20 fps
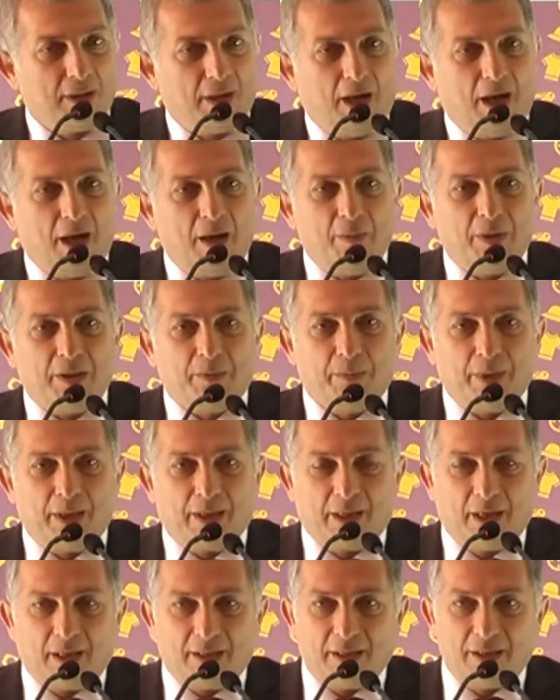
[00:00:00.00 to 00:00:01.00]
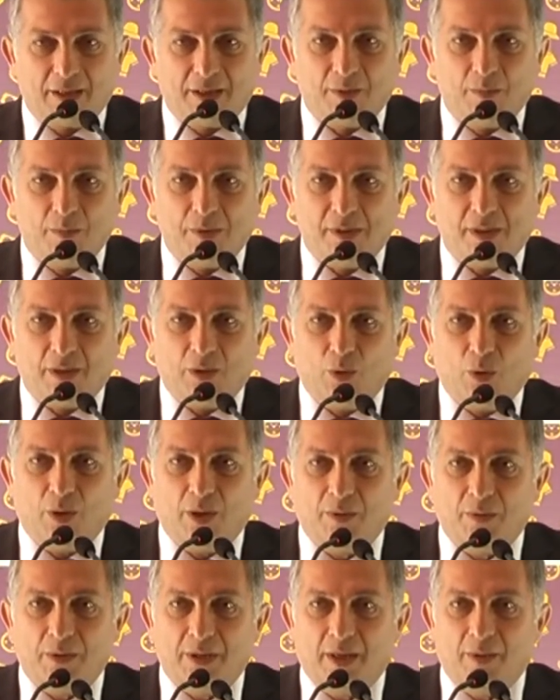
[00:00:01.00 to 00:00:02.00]
Ahmet Bey kardeşimizin
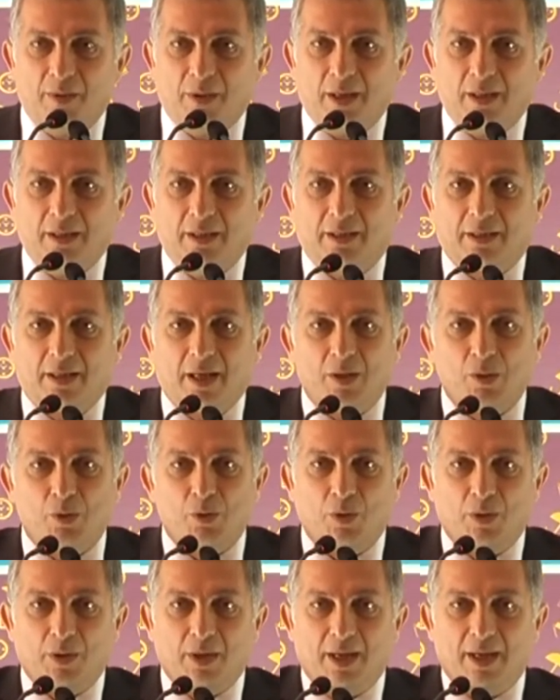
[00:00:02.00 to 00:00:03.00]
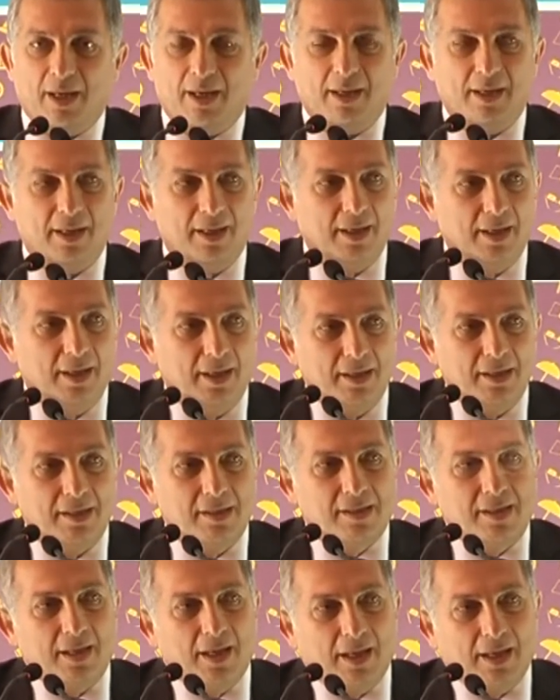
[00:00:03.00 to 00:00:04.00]
görevi devraldıktan sonra
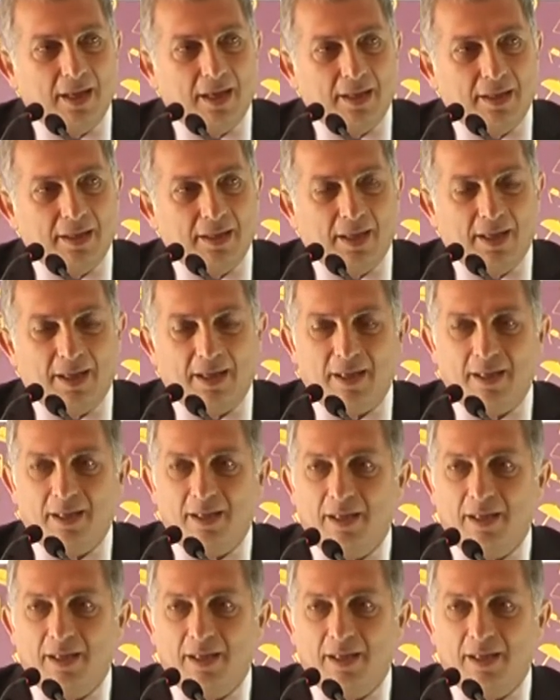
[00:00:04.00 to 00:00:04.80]
CNR'da